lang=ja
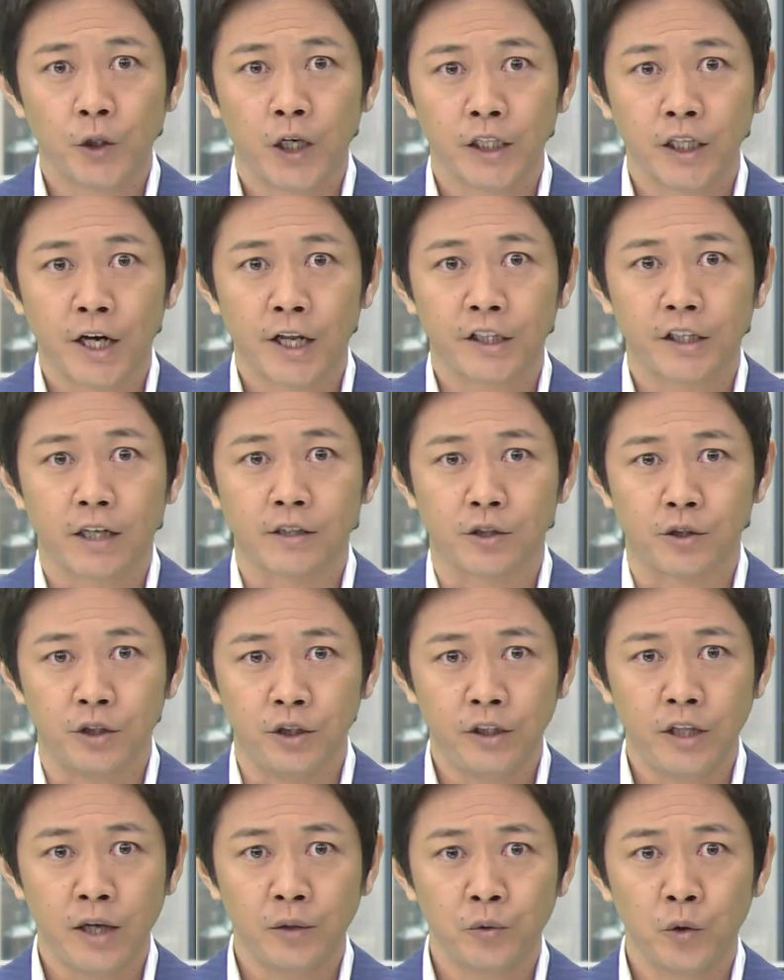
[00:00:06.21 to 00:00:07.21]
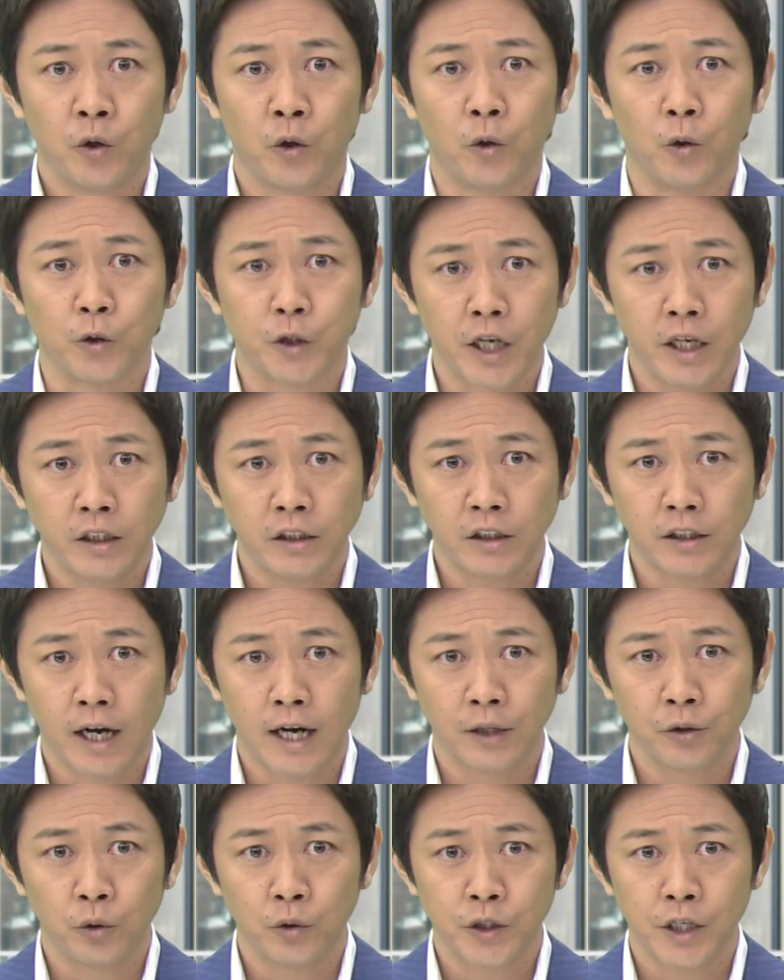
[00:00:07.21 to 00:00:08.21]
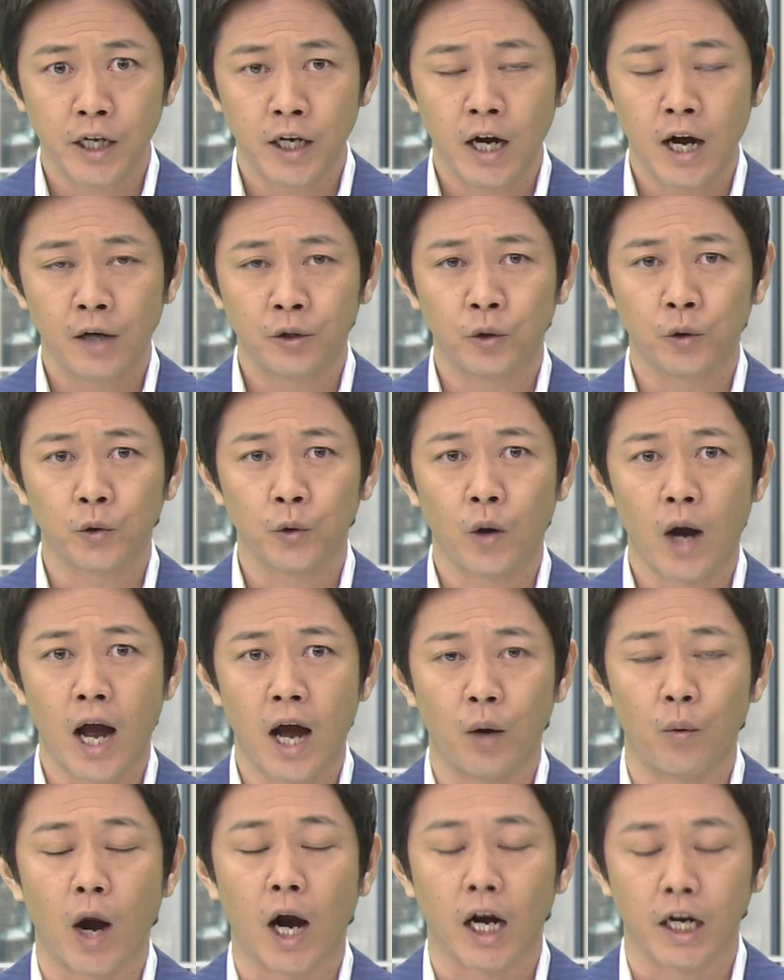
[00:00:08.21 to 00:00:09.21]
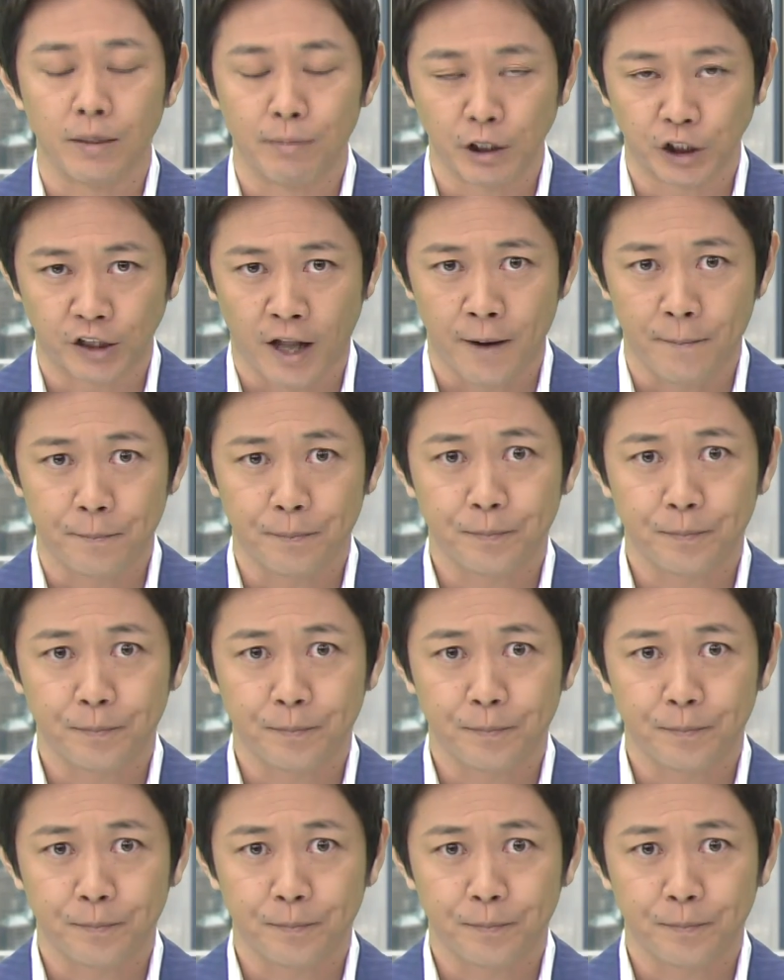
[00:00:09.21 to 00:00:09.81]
離れた水田を汚染した可能性があることが分かりました